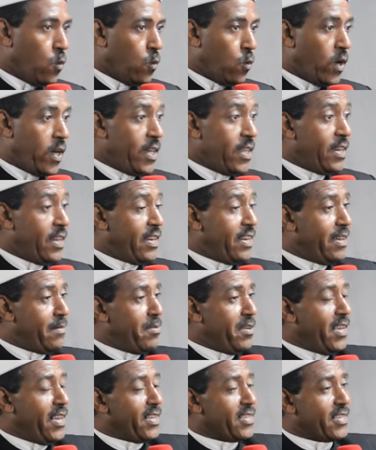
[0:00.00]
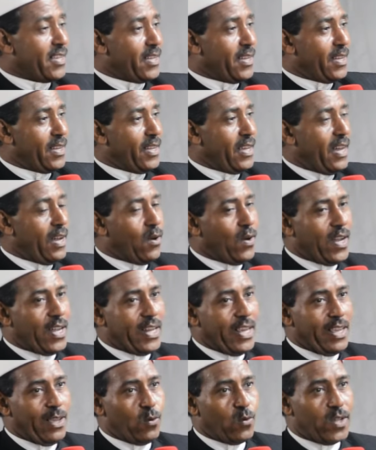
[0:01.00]
وإن النبي صلى الله
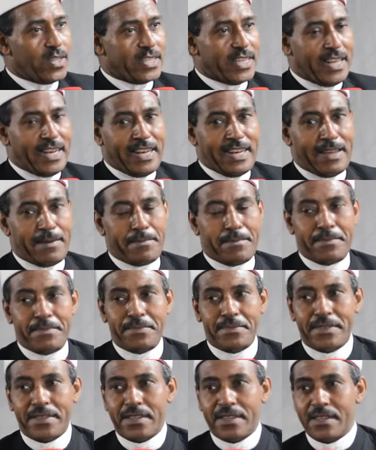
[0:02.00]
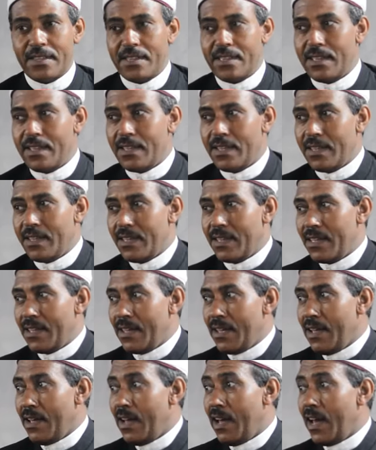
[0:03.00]
عليه وسلم
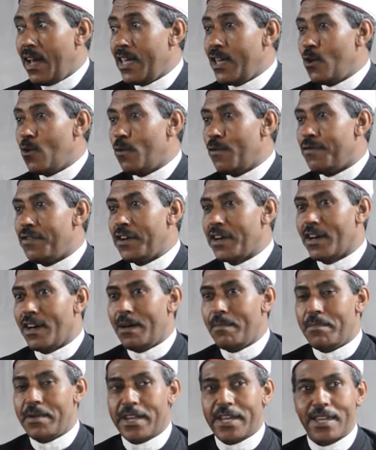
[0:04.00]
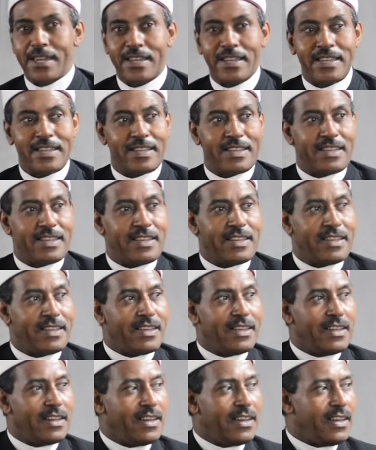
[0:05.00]
حي في قبره
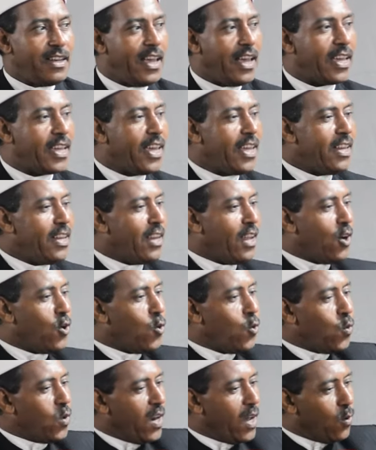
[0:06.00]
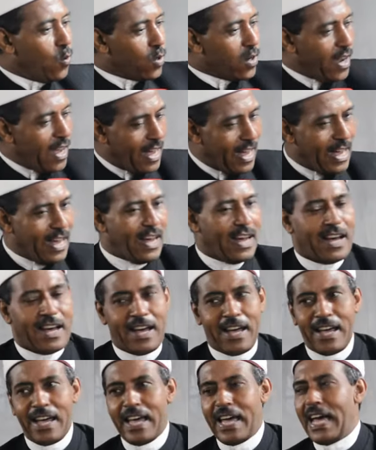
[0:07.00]
لكنه لو
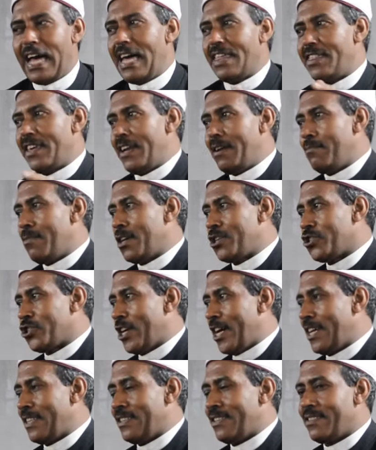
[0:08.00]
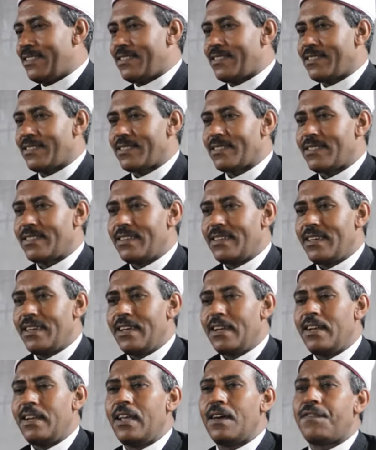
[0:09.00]
رأى هذا المشهد
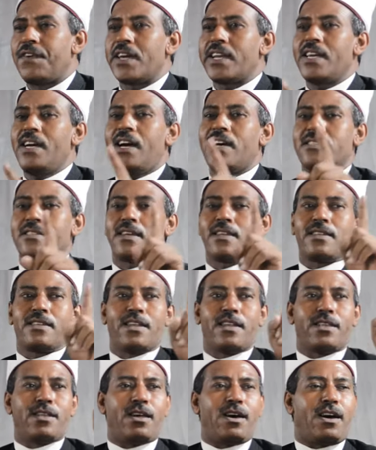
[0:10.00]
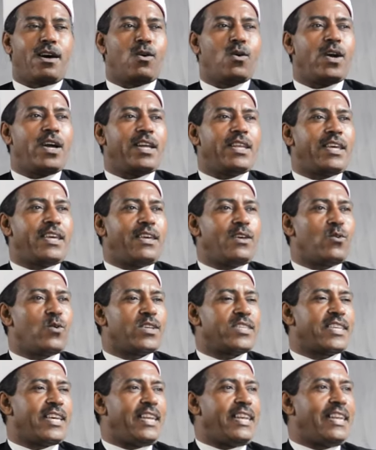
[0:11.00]
لفرح صلى الله عليه
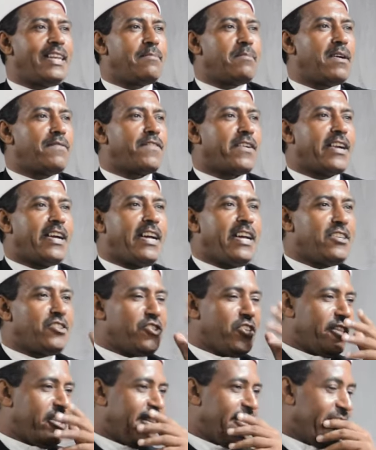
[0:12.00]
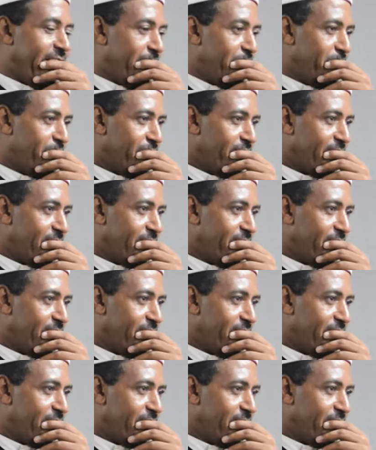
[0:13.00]
وسلم فرحا شديدا